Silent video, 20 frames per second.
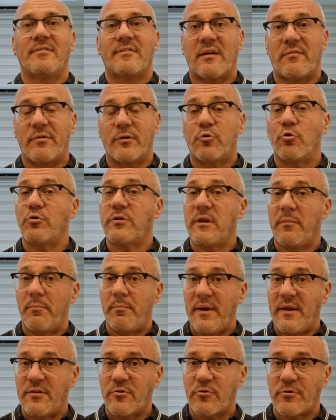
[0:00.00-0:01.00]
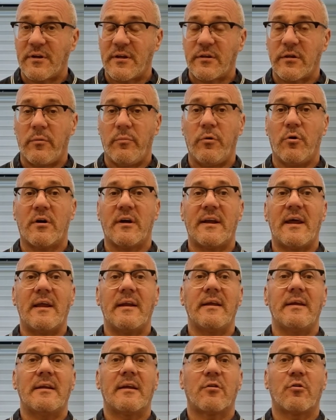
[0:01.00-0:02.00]
Salve a tutti, bentornati al mio
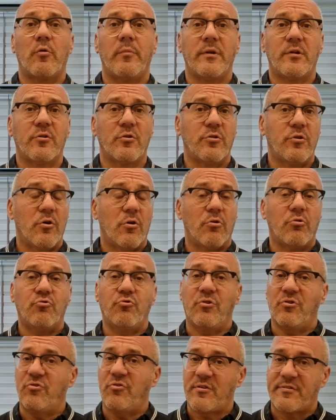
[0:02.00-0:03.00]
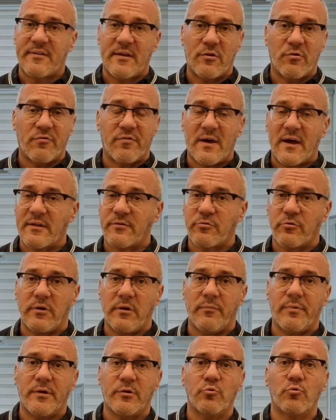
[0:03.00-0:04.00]
canale. L'argomento di oggi è già stato fatto,
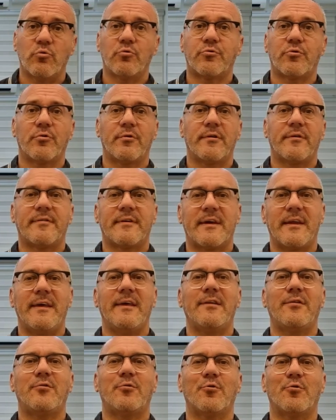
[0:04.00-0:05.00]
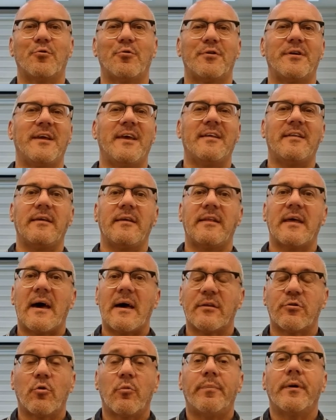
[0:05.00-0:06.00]
ripetuto, riscritto,
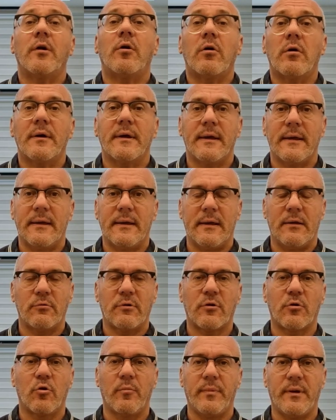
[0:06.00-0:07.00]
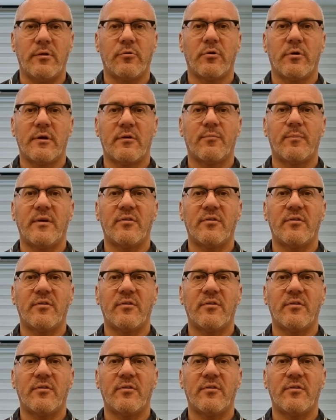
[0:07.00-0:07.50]
rieditato, però è un argomento che